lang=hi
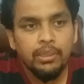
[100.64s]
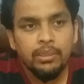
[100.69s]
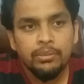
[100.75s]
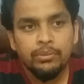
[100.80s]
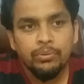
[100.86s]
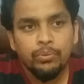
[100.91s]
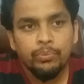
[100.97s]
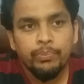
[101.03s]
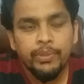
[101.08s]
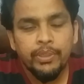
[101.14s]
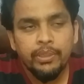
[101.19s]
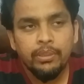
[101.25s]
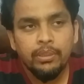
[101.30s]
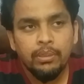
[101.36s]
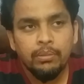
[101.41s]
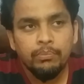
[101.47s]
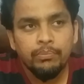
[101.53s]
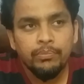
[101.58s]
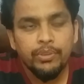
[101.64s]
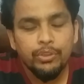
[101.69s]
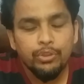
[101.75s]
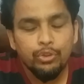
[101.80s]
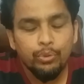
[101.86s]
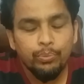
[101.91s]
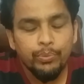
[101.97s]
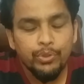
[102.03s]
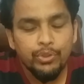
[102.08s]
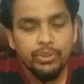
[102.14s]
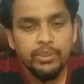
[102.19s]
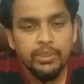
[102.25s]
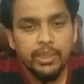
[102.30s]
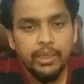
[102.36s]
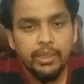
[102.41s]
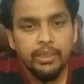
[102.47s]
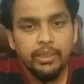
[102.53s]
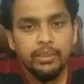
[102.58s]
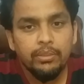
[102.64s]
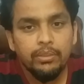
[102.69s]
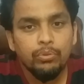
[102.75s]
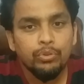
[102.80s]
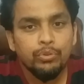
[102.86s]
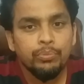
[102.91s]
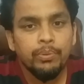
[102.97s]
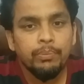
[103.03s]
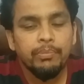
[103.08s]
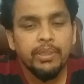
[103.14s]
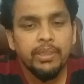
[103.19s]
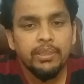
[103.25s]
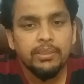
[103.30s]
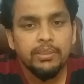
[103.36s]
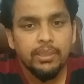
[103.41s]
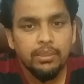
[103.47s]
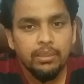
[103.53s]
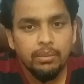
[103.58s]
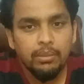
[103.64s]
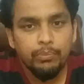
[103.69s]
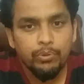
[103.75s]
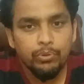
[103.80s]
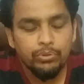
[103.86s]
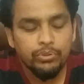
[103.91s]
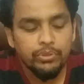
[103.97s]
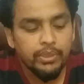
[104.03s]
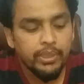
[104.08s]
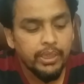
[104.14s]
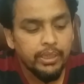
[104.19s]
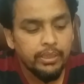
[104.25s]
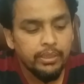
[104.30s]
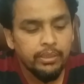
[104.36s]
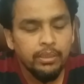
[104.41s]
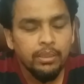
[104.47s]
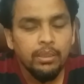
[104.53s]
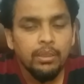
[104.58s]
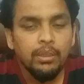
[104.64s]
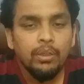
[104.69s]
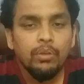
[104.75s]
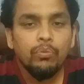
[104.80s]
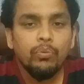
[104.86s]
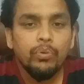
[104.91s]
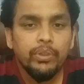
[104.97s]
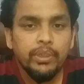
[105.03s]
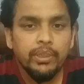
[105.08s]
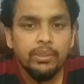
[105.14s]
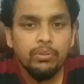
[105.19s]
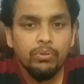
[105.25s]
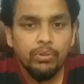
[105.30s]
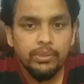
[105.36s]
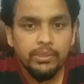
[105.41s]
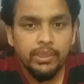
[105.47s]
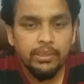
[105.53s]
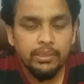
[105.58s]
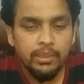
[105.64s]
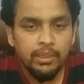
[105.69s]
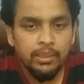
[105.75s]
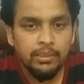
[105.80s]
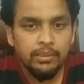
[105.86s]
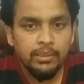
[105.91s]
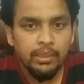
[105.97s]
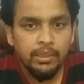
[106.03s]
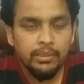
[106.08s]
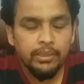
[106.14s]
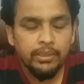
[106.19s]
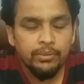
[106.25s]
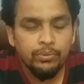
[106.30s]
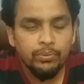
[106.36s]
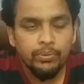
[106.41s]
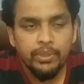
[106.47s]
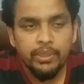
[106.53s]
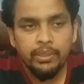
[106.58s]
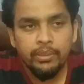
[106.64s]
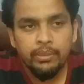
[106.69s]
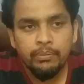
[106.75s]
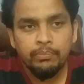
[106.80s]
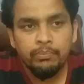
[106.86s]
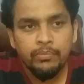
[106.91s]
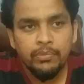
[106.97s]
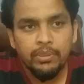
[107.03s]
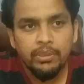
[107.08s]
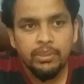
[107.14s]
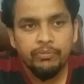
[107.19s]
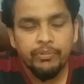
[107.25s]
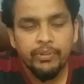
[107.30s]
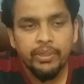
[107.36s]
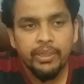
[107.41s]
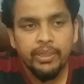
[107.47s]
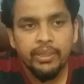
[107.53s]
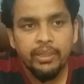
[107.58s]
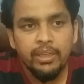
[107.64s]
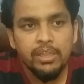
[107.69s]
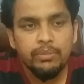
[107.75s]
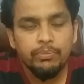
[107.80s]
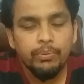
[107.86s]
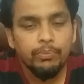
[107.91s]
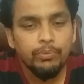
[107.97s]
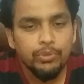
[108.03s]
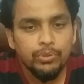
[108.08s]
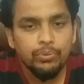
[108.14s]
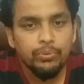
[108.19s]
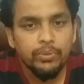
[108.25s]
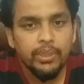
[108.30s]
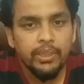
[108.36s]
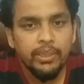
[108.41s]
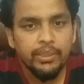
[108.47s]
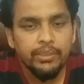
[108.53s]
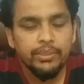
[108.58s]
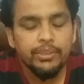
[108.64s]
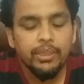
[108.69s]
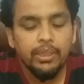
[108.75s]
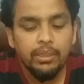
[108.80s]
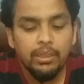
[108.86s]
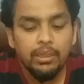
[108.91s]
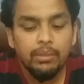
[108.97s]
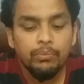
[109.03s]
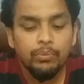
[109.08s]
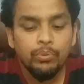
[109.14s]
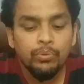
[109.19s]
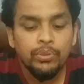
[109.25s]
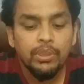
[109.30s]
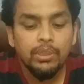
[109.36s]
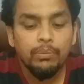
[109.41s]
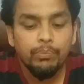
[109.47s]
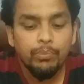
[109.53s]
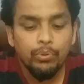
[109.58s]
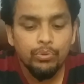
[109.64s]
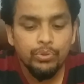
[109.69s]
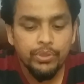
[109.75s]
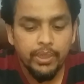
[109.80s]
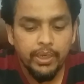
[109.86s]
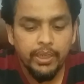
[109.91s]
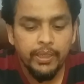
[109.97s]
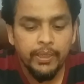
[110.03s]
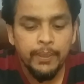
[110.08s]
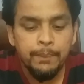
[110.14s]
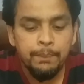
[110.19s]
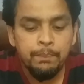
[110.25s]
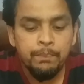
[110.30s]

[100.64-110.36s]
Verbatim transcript: जो भी हम डिस्ट्रीब्यूशन जाएगी तो उसमें मेरी ज़्यादा अप्रोच जो रहेगी वो इन्हीं ख्वाजा हजरा हजरात हैं जो कि डिफरेंट एरियाज़ में मौजूद हैं इन हम उन तक अप्रोच करेंगे